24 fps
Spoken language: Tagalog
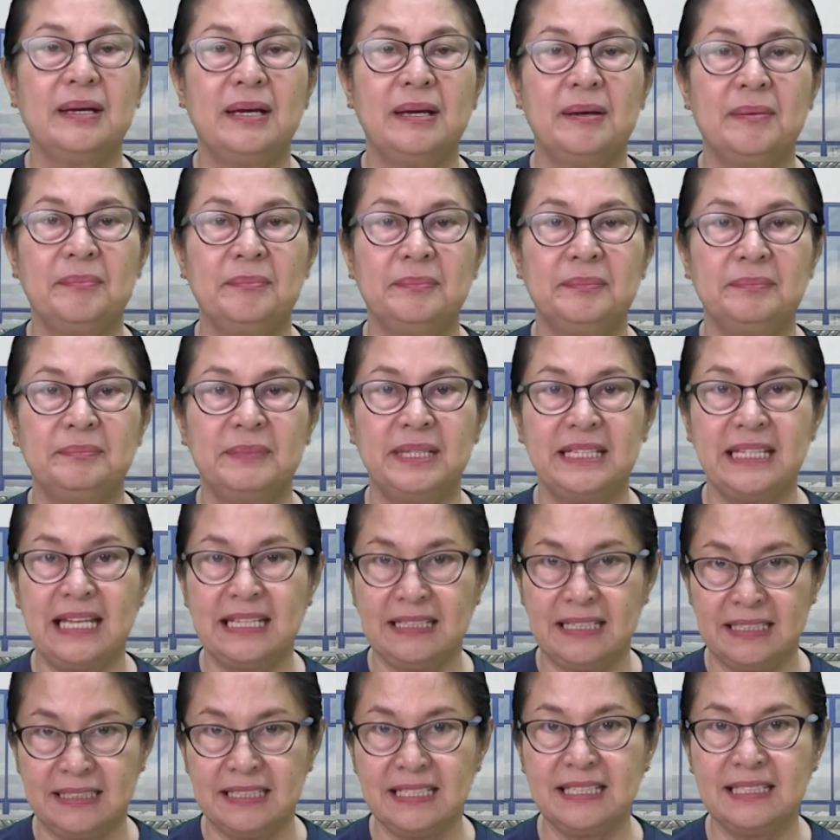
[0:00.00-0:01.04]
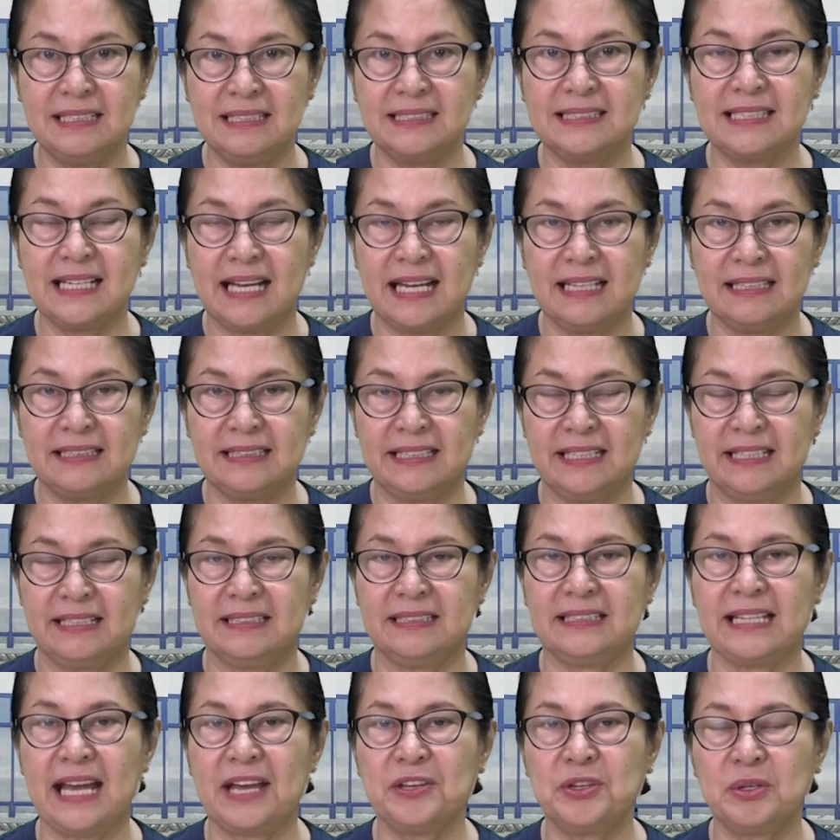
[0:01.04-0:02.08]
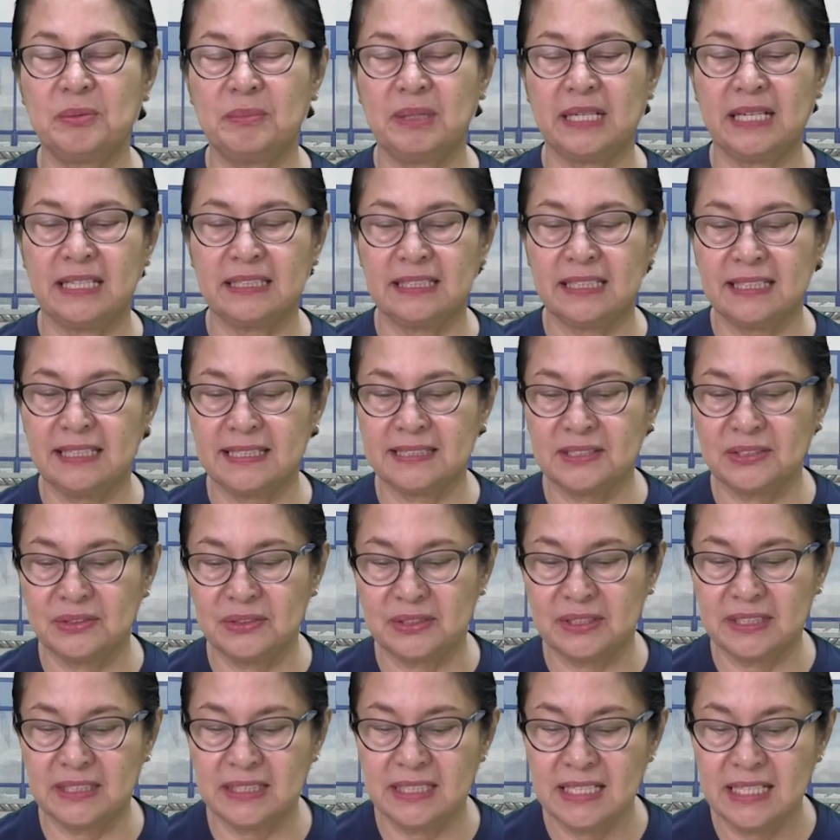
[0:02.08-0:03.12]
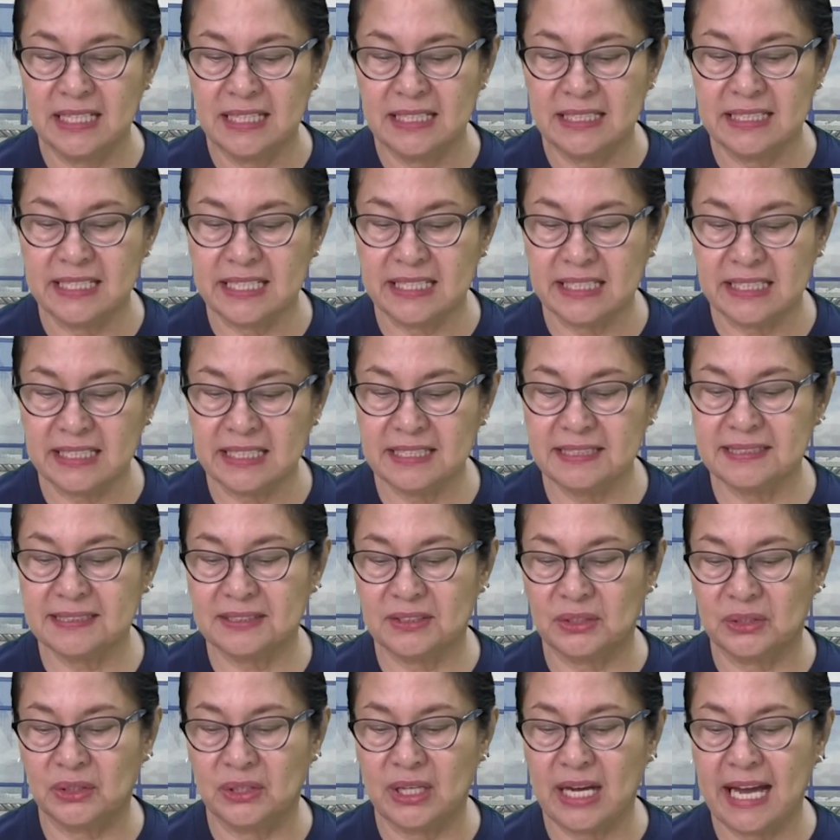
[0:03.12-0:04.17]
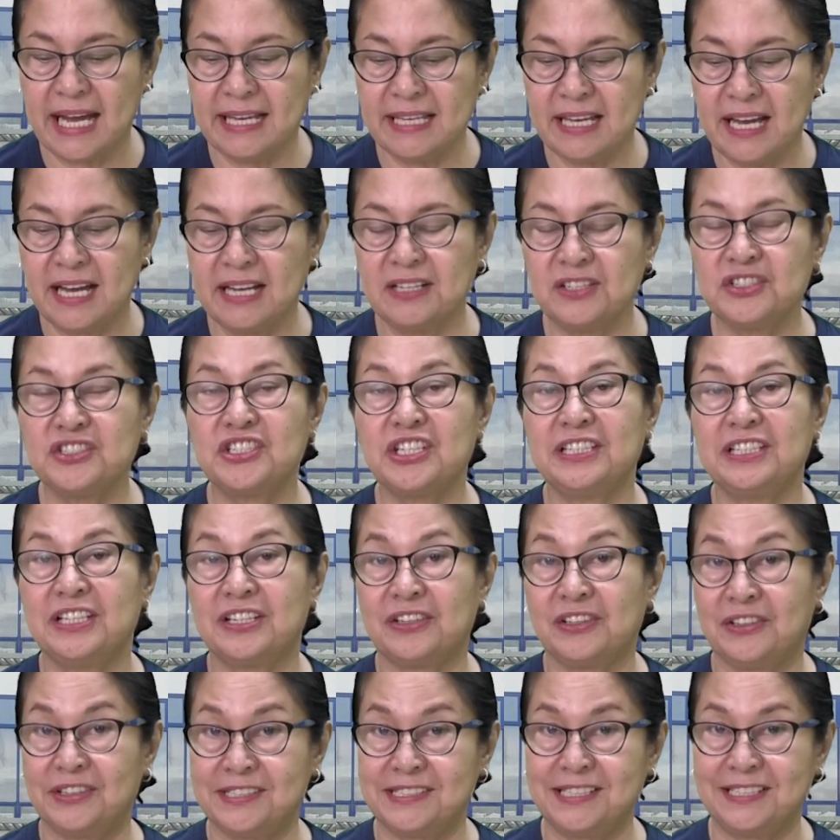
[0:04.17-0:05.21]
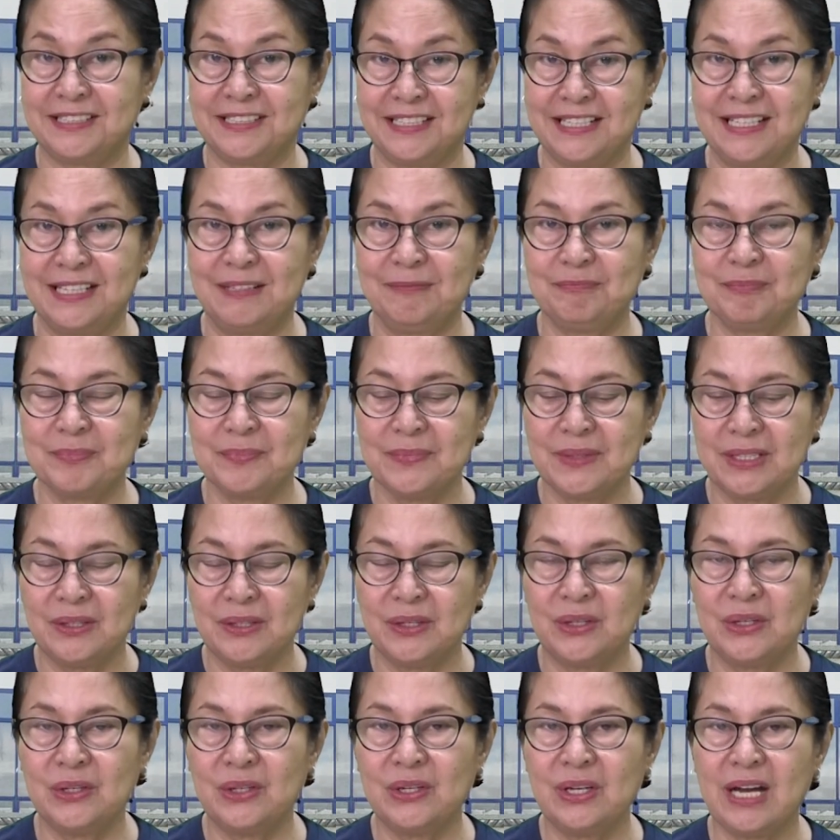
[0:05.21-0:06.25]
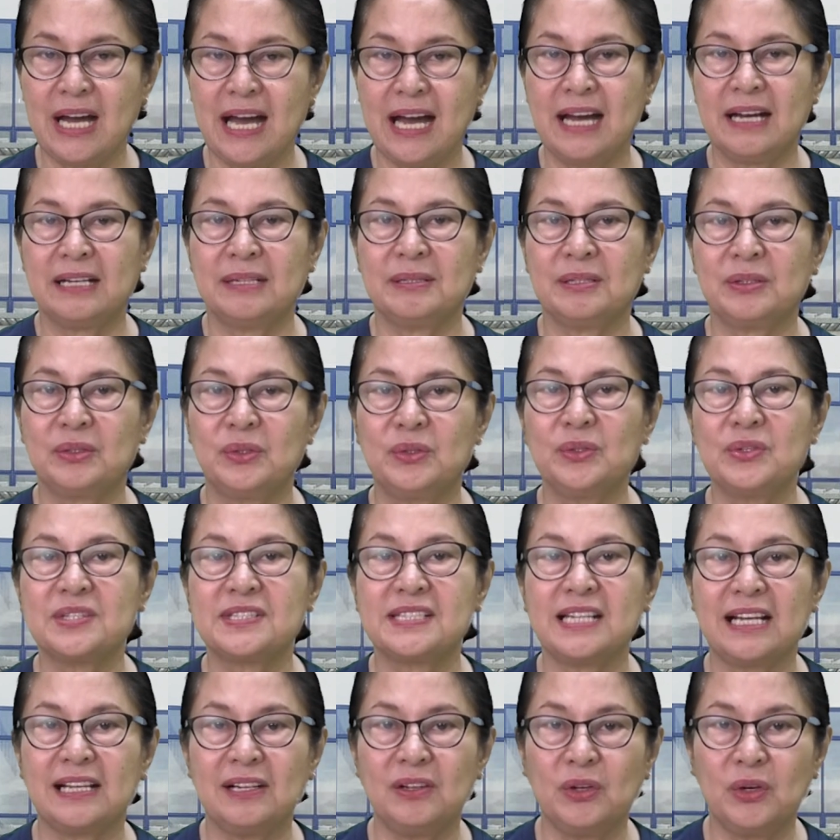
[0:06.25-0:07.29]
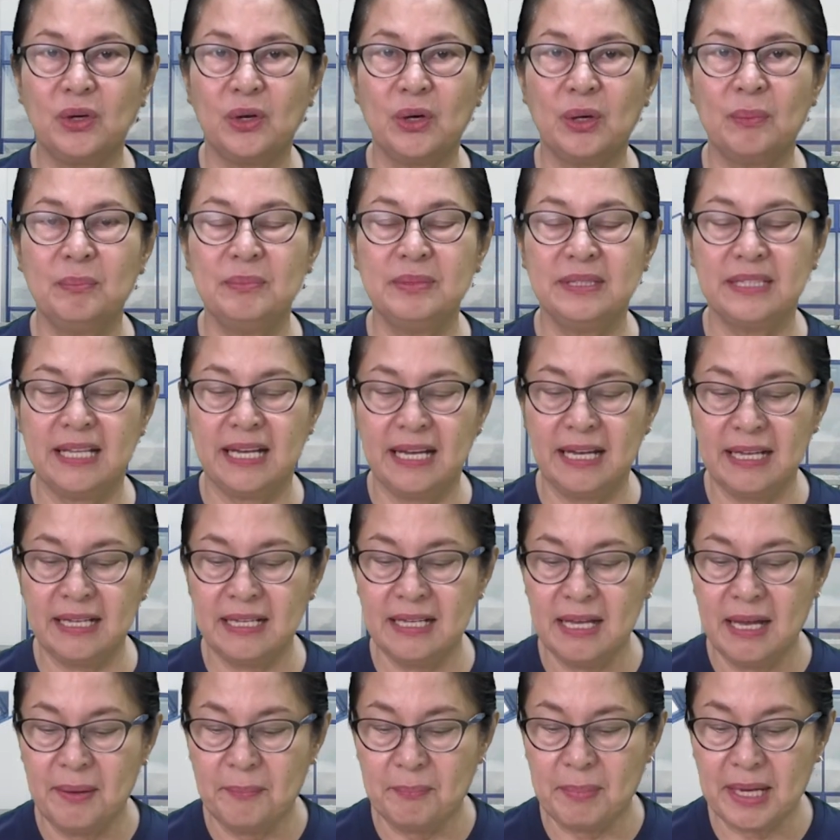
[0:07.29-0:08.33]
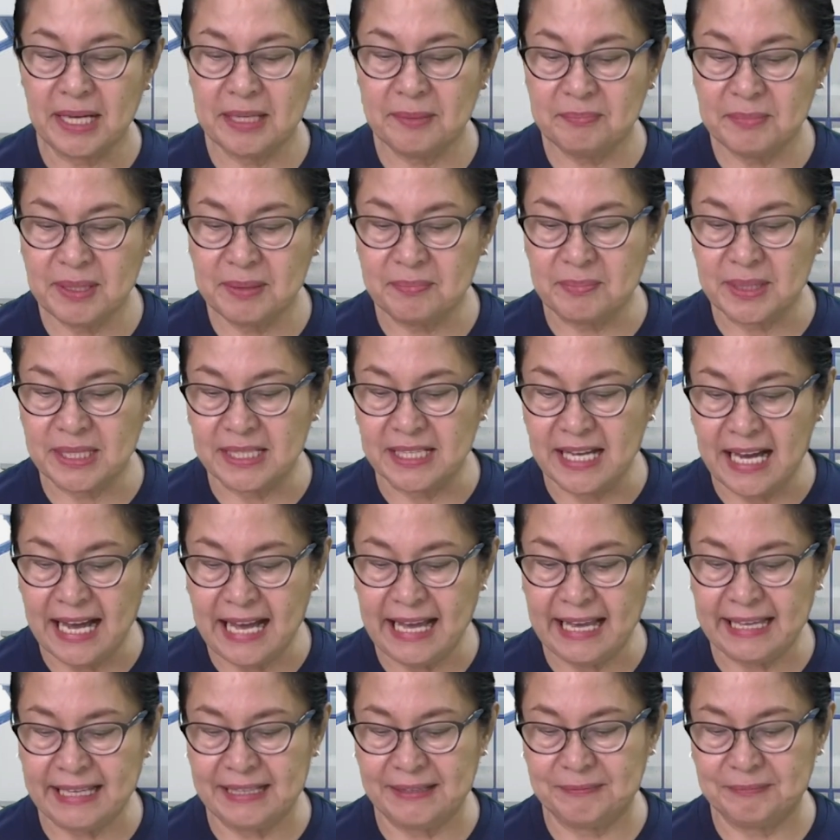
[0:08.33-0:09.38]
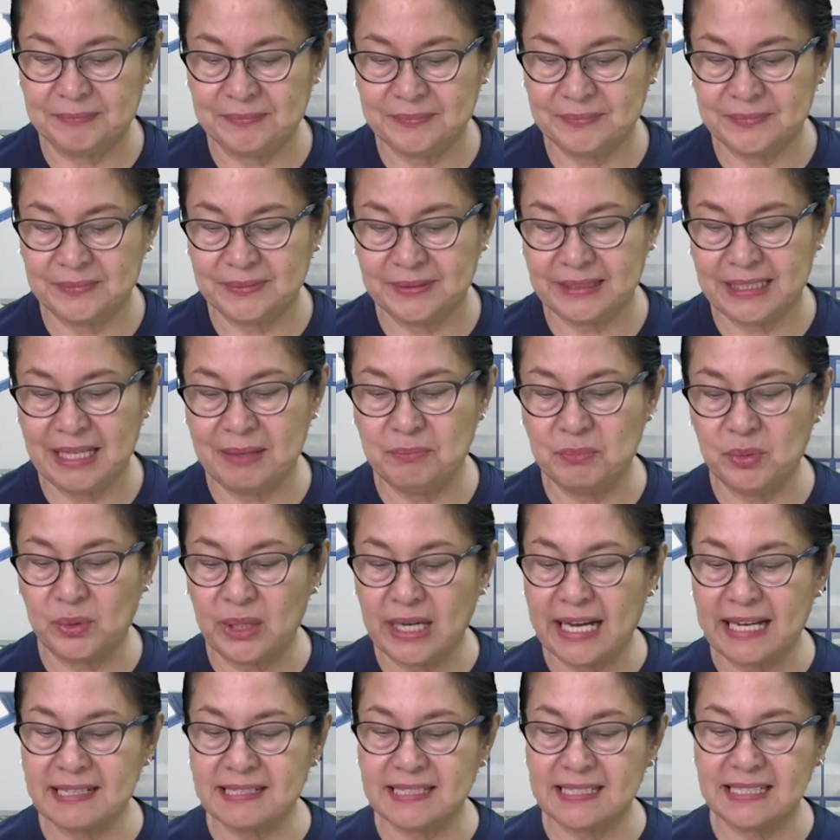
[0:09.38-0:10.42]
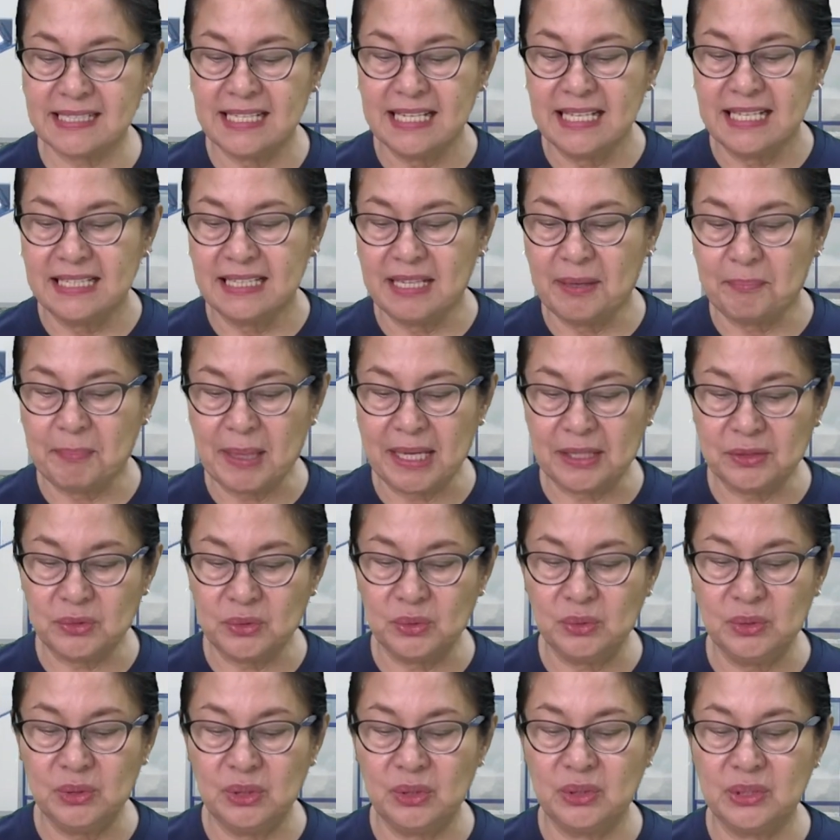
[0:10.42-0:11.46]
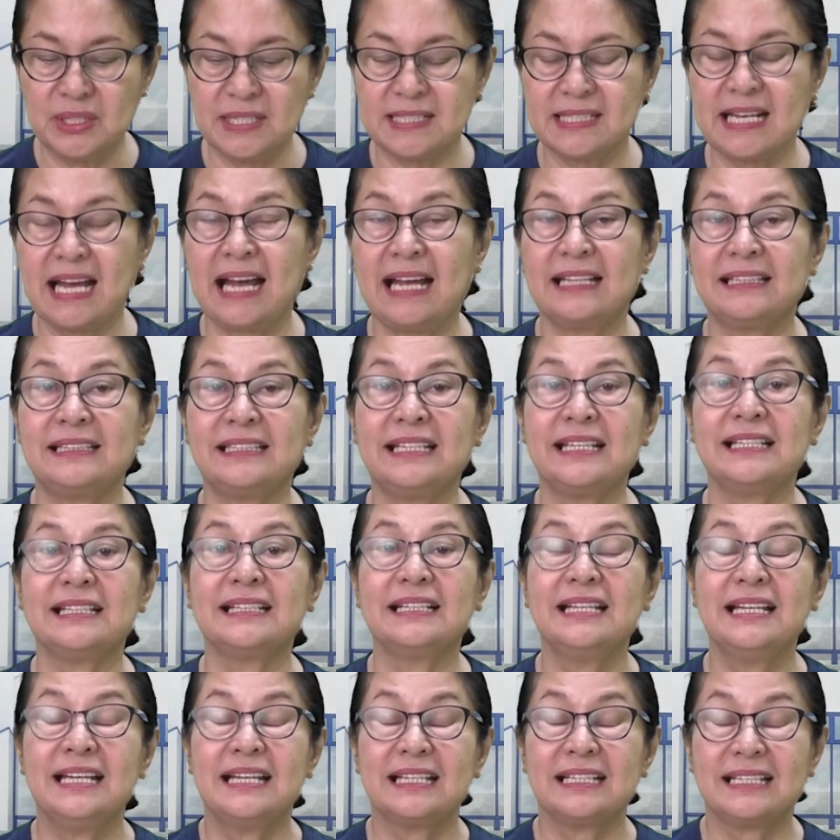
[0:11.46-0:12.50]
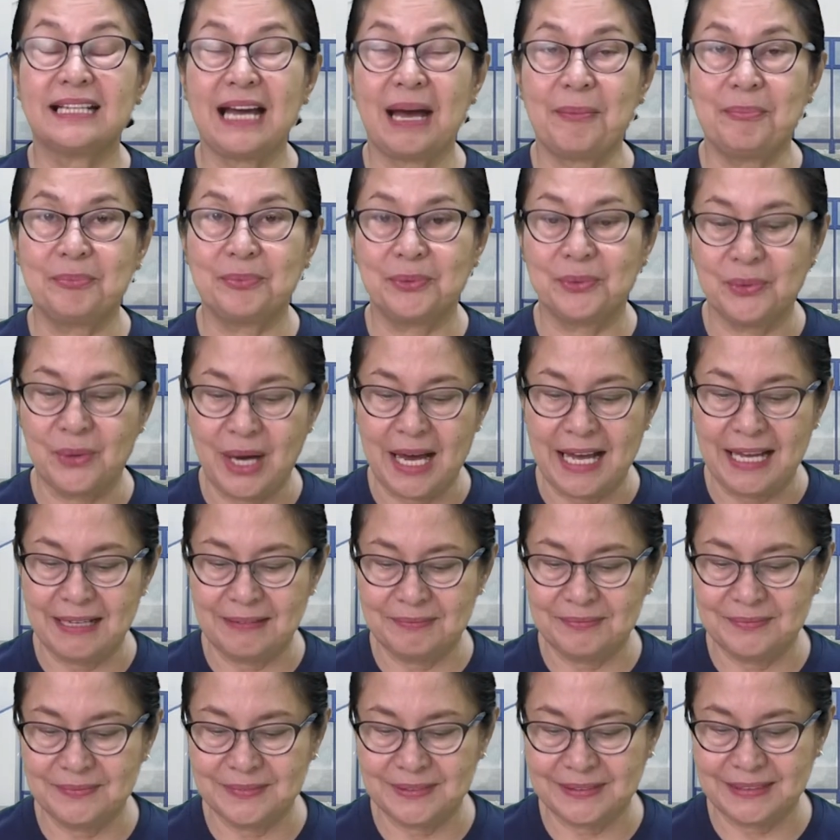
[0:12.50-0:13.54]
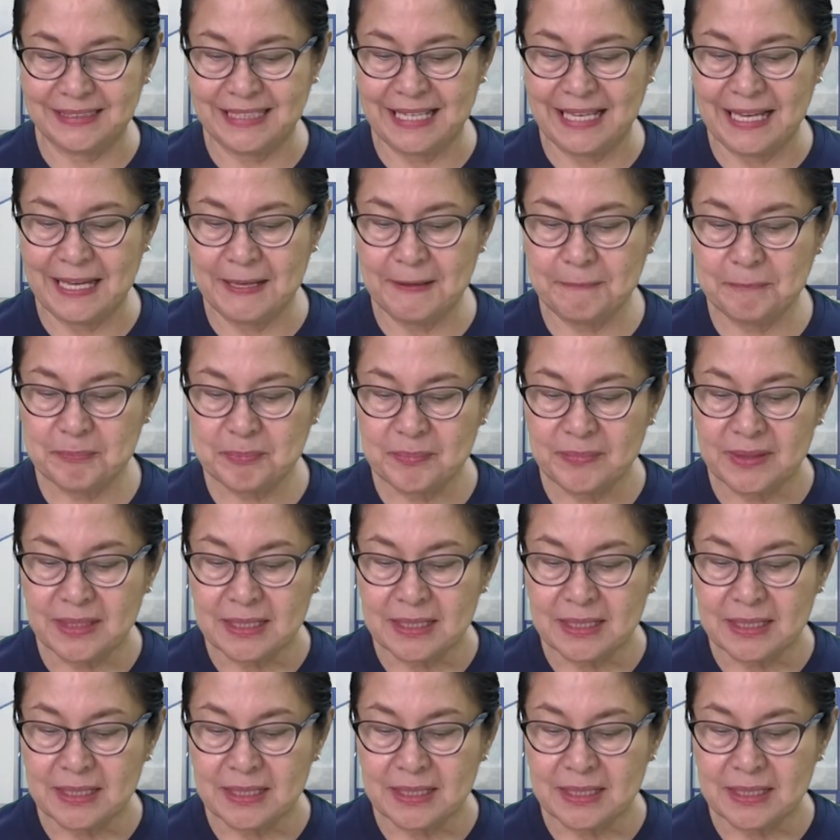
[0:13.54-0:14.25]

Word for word: um, mananatili sa atin, tayong mga tagasunod ni Kristo ay ang generosity o ang kusang loob na pagbibigay, okay, bukas na pagtulong sa ating kapwa. Okay?